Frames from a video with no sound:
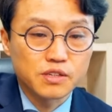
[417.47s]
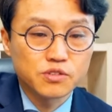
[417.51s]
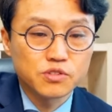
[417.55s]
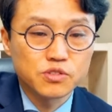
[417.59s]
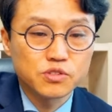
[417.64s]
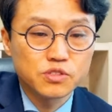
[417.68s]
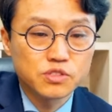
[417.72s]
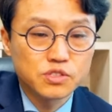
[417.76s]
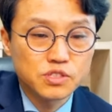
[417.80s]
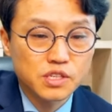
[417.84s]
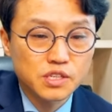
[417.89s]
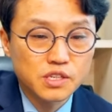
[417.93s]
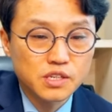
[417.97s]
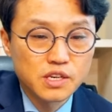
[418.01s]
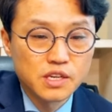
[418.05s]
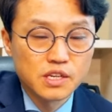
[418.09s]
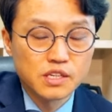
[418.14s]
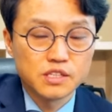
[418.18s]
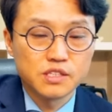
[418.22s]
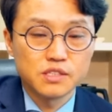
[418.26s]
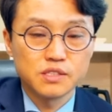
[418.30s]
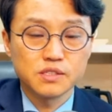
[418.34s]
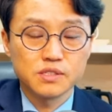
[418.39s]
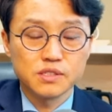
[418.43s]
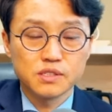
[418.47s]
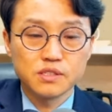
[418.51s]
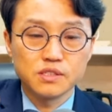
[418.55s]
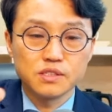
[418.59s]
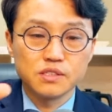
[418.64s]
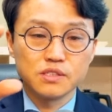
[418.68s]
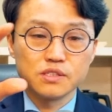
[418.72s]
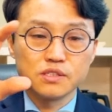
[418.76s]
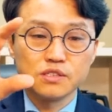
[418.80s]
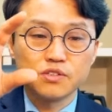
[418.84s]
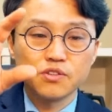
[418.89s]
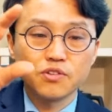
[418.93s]
그리고 이제 이,
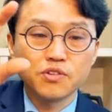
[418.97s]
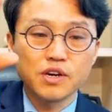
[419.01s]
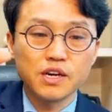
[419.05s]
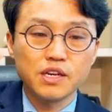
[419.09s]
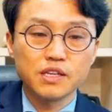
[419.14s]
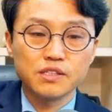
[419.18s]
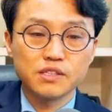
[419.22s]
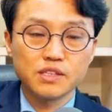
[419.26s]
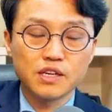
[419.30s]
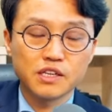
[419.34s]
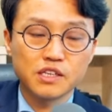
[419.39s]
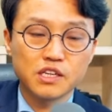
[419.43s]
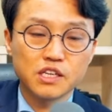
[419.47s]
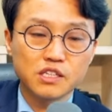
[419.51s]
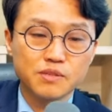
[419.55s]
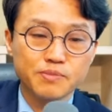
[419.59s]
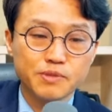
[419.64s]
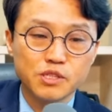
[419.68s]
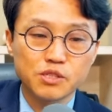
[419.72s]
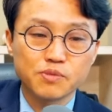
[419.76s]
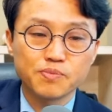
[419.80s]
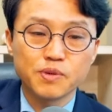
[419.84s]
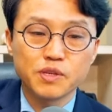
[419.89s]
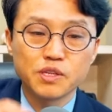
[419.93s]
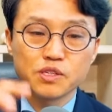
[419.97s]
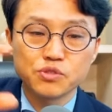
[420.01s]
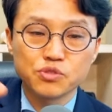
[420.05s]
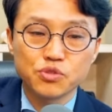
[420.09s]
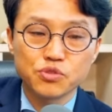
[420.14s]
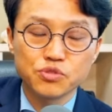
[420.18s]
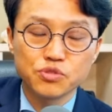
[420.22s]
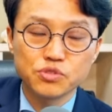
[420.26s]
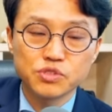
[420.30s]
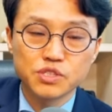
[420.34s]
이러한 하나님의 특별한 소유,